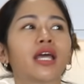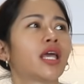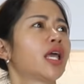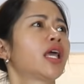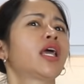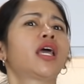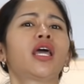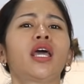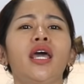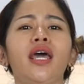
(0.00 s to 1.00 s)

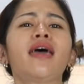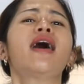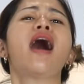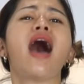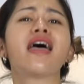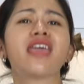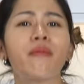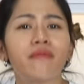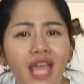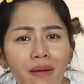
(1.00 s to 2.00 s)
Eh,
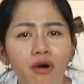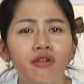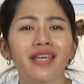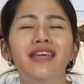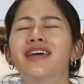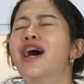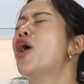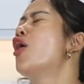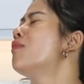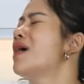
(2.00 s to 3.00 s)
ayamnya mau ih,
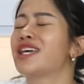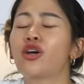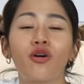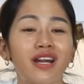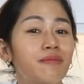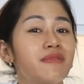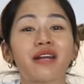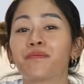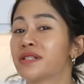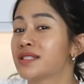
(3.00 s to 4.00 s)
oh omai goreng
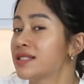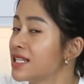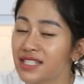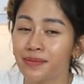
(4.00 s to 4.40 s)
biar persis